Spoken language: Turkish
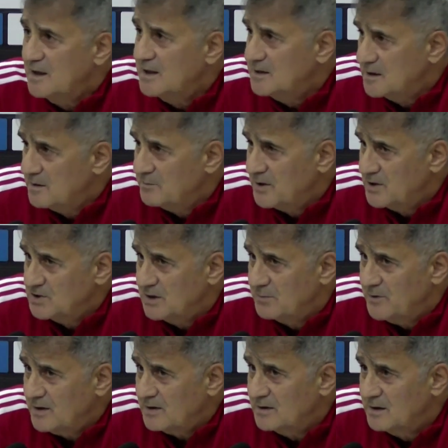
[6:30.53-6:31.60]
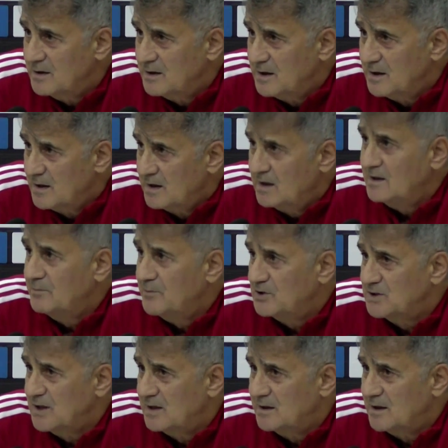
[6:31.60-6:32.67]
yeniden başlamak, yeni
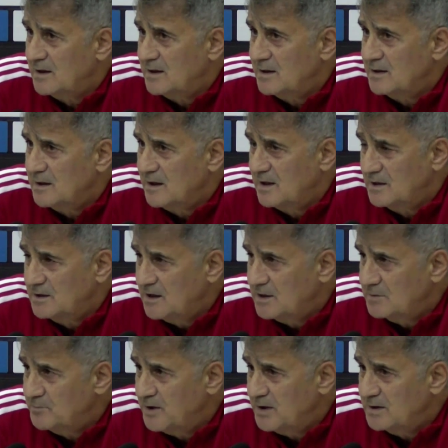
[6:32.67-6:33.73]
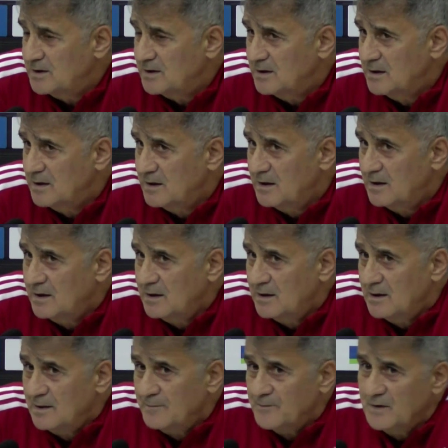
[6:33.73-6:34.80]
başarılı elde etmek.
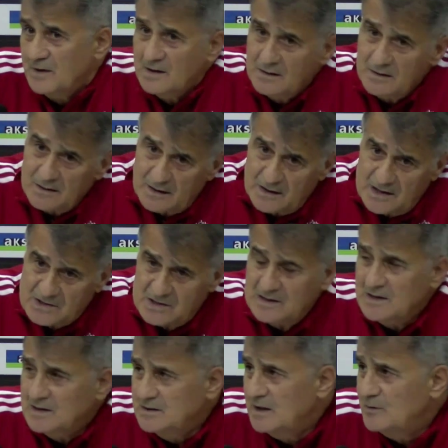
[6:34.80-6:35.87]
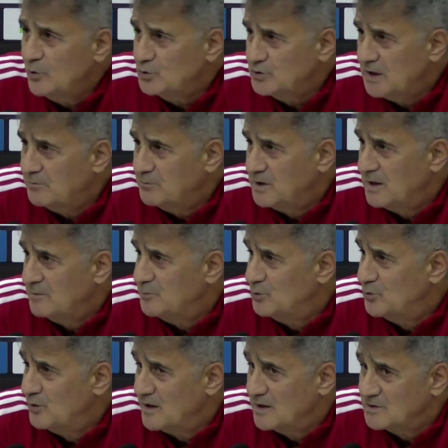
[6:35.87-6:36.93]
Gecelerden hoşlanmayan
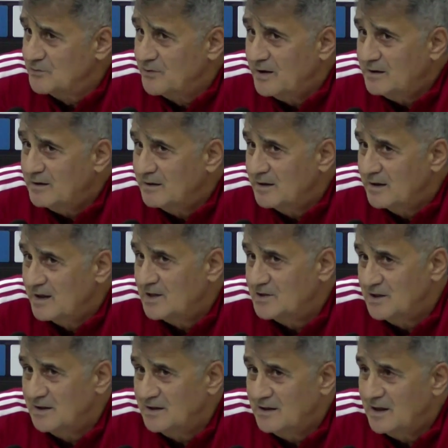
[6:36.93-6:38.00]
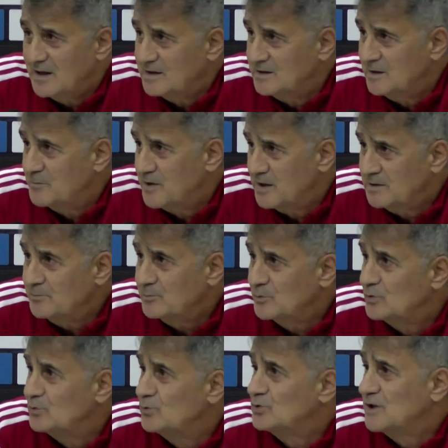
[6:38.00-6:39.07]
bir güneş var. Geceleri arkada
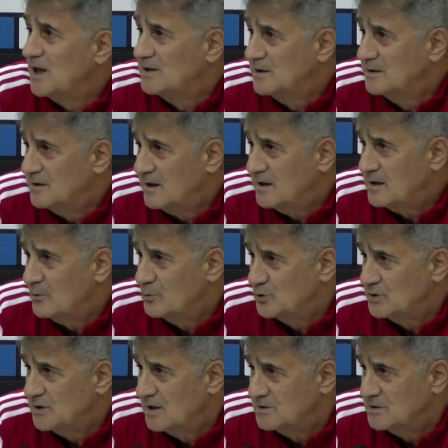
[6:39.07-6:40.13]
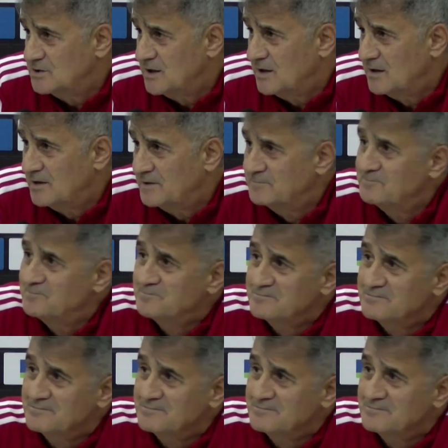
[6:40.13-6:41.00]
bırakıp gündüz aydınlığına kavuşacağız inşallah.